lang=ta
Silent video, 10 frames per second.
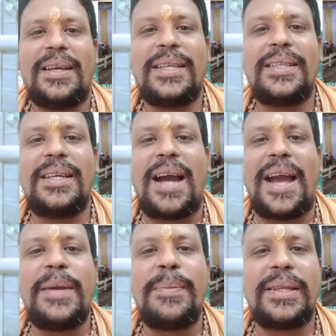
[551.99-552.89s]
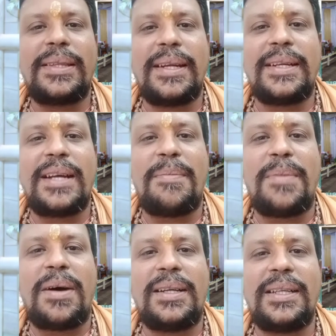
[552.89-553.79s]
இது ஐம்பத்தி ரெண்டாம்
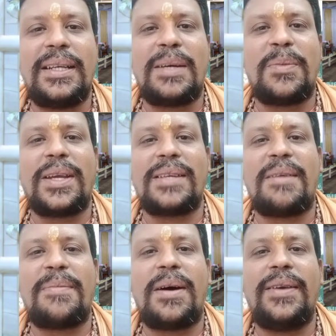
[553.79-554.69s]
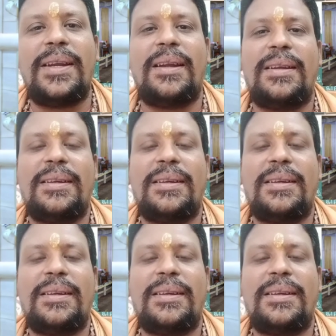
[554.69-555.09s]
ஆண்டு நம்முடைய சபாவில்